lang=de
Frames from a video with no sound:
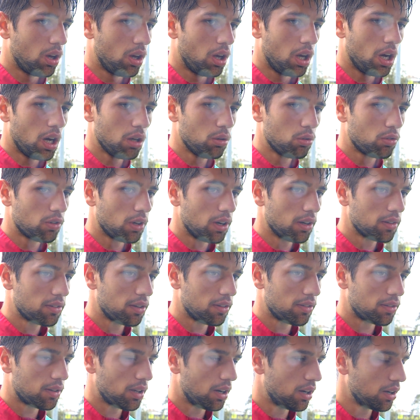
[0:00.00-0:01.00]
Ja, du sagst
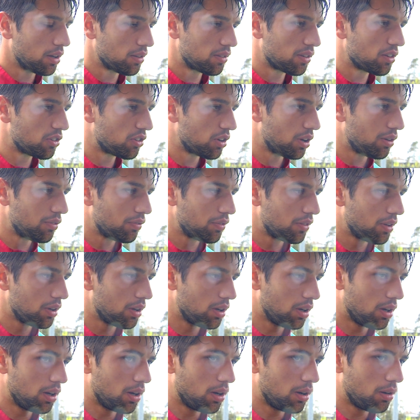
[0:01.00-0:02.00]
es, Tagesgeschäft.
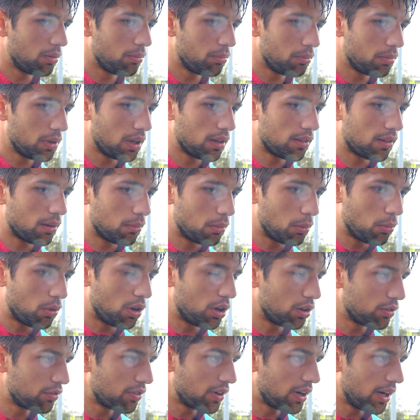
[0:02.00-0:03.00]
Ähm, jetzt haben wir
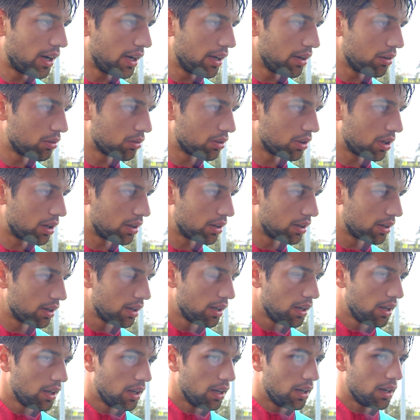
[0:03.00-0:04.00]
morgen frei und dann
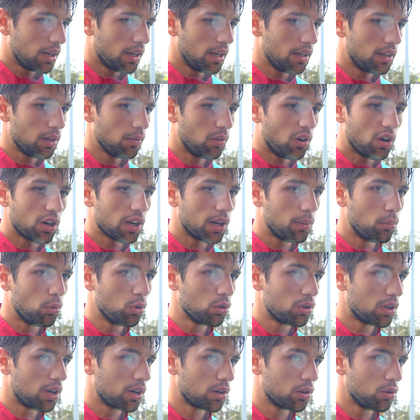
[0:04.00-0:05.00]
geht die Woche am
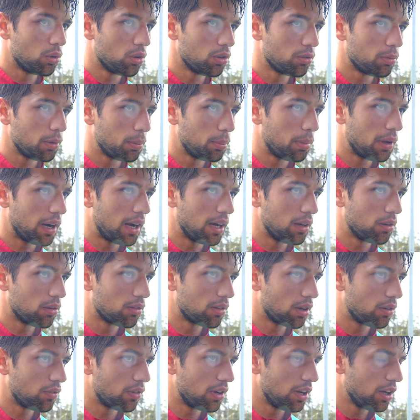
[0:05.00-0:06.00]
Montag los. Wir bereiten
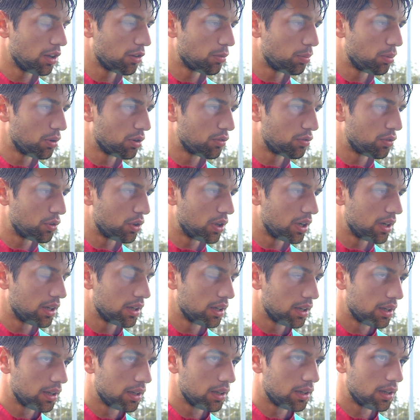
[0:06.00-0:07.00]
uns auf Regensburg vor,
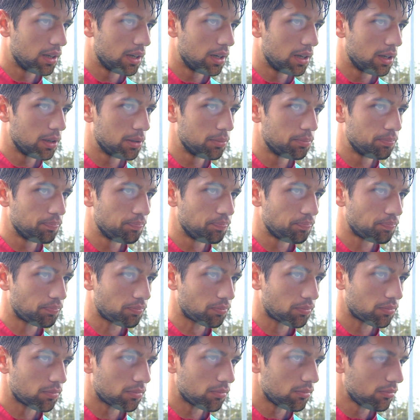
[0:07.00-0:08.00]
ähm,
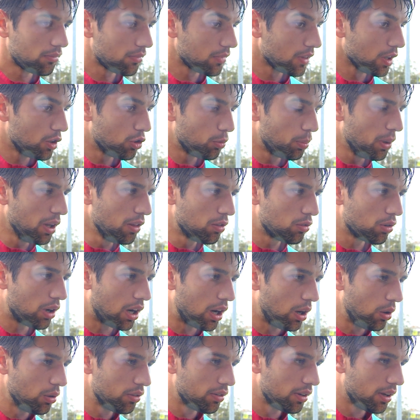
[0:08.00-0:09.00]
spielen zu
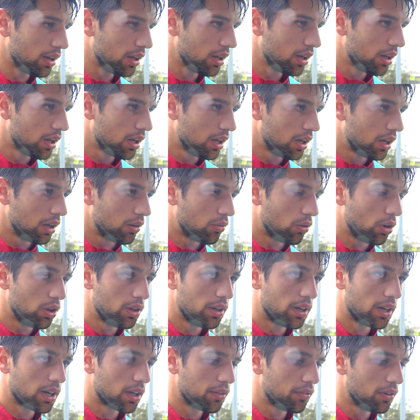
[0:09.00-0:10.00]
Hause,
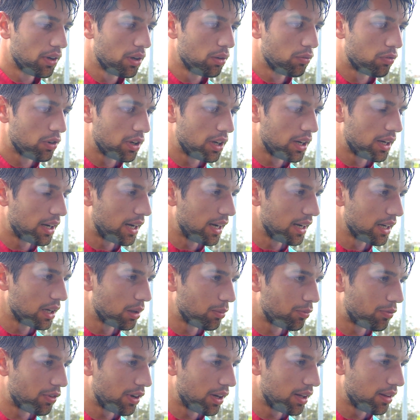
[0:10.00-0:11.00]
wollen da gewinnen vor den
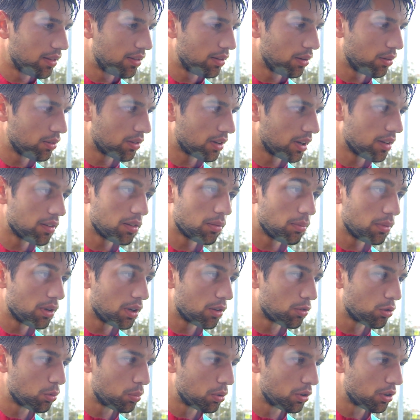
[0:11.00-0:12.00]
eigenen Fans, die uns gestern
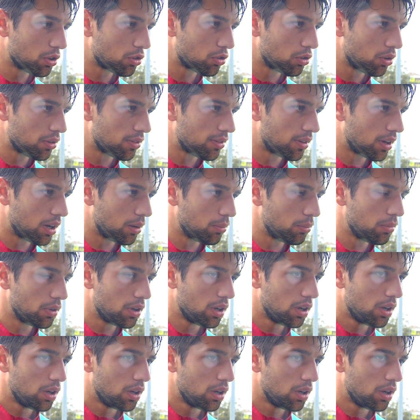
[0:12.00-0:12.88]
wieder super unterstützt haben.